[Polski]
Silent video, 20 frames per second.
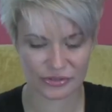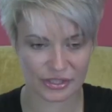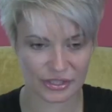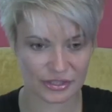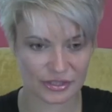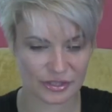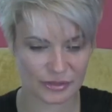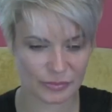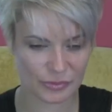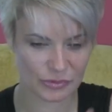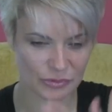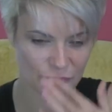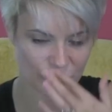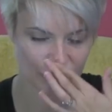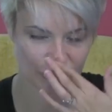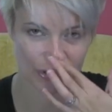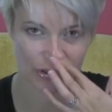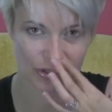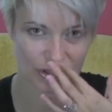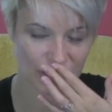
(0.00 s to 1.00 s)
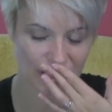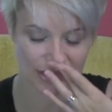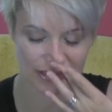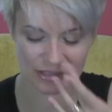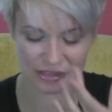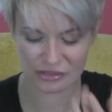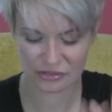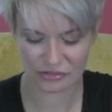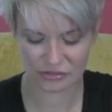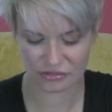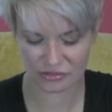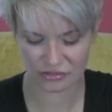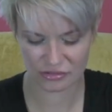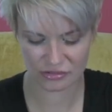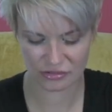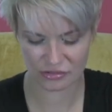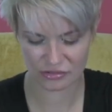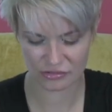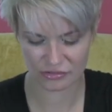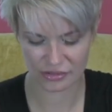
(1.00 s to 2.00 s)
w jakiś sposób przeszkadza,
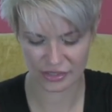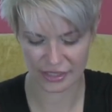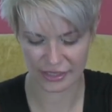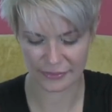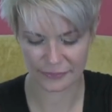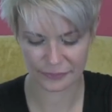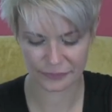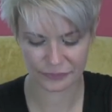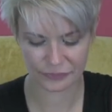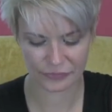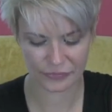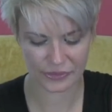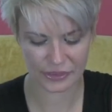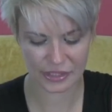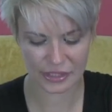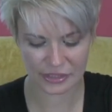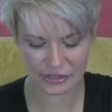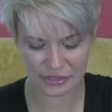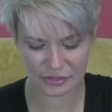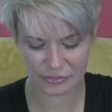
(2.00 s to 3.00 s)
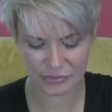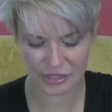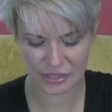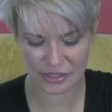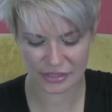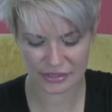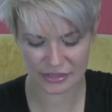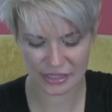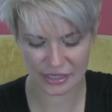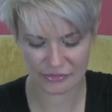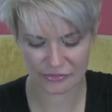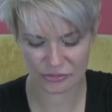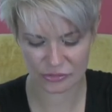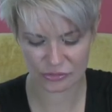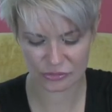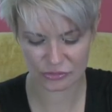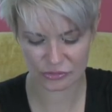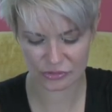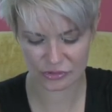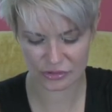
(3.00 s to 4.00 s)
to, to nie. Nigdy mnie nie
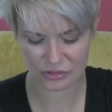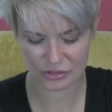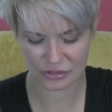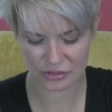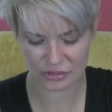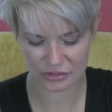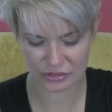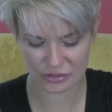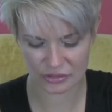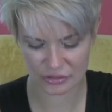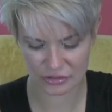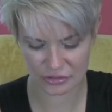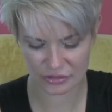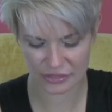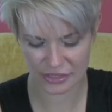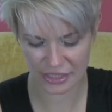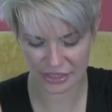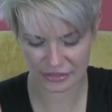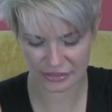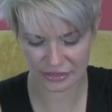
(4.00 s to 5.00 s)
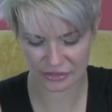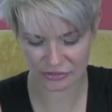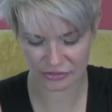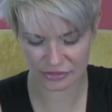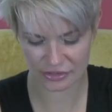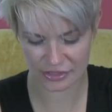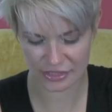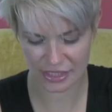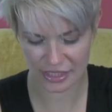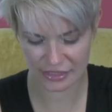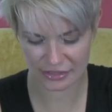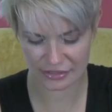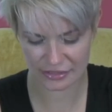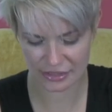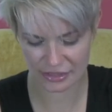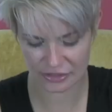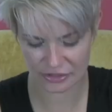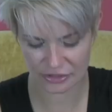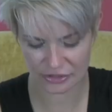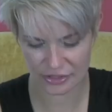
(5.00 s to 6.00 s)
zawiódł, y, nie chcę go
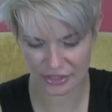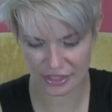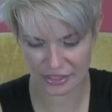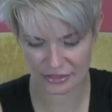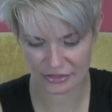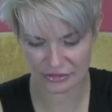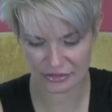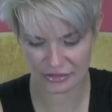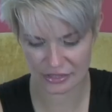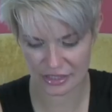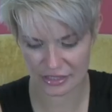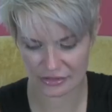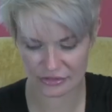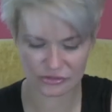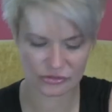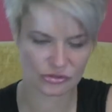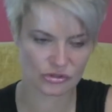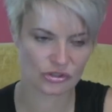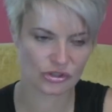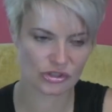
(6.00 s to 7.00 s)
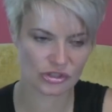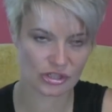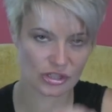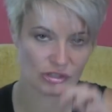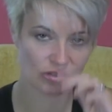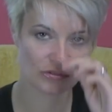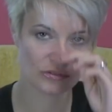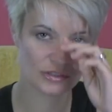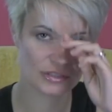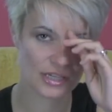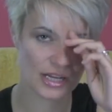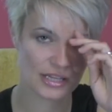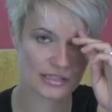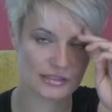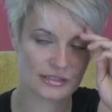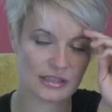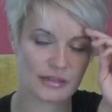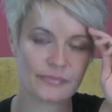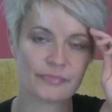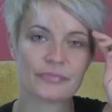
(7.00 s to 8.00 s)
zdradzać. Teraz ostatnio troszeczkę go
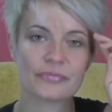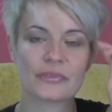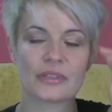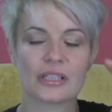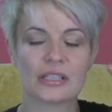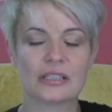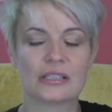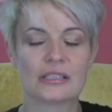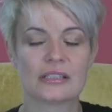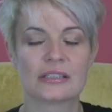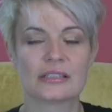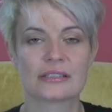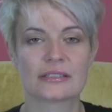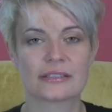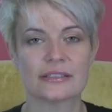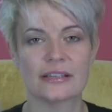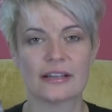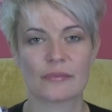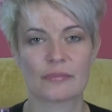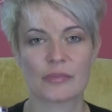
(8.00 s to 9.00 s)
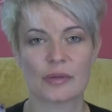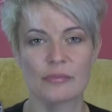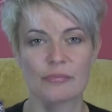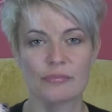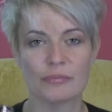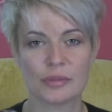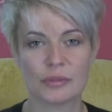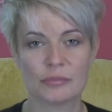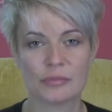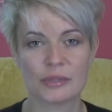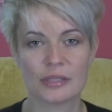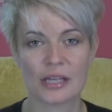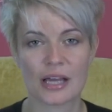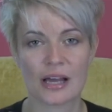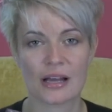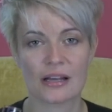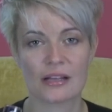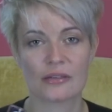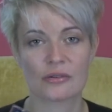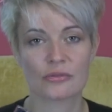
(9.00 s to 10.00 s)
zdradzam y, z kremem Bibi,
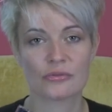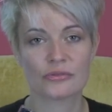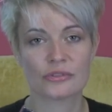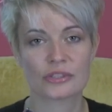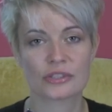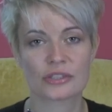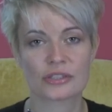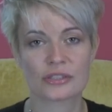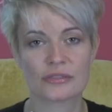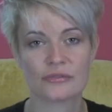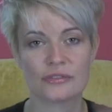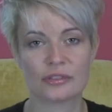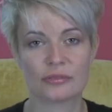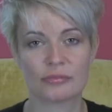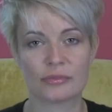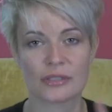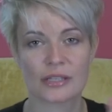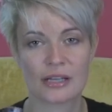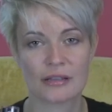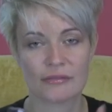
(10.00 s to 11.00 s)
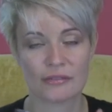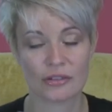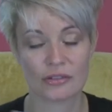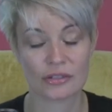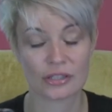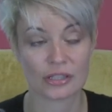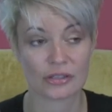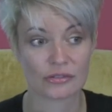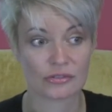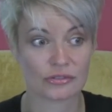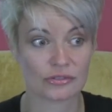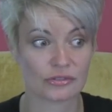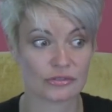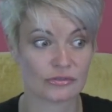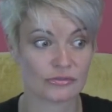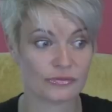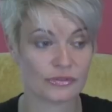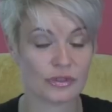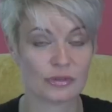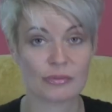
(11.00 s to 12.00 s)
ale również z firmy Revlon. Jakoś
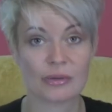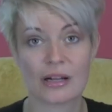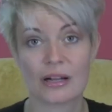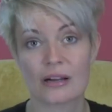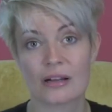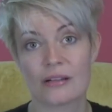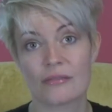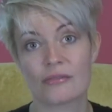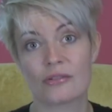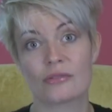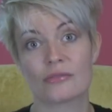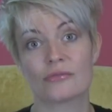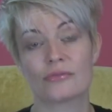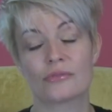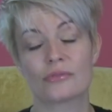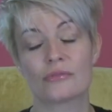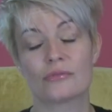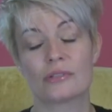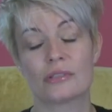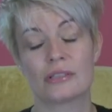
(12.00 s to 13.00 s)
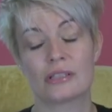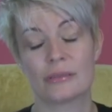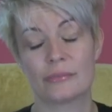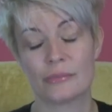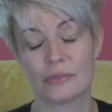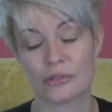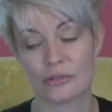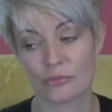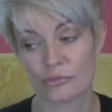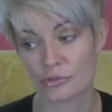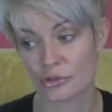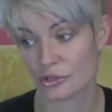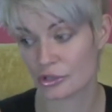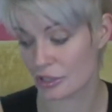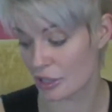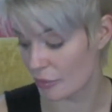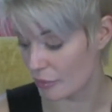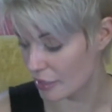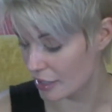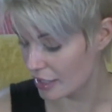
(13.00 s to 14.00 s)
firma Revlon w ogóle na mnie dobrze
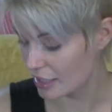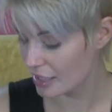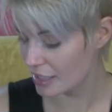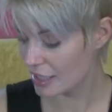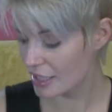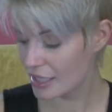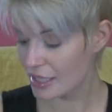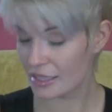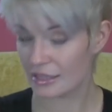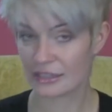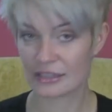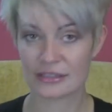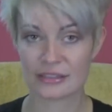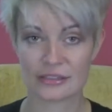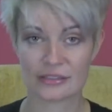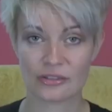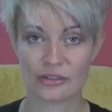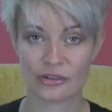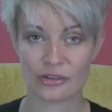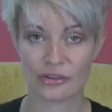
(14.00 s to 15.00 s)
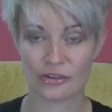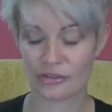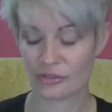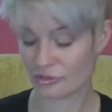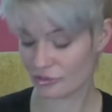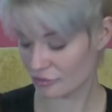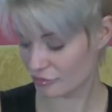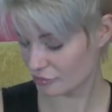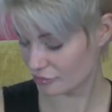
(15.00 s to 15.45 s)
działa, dlatego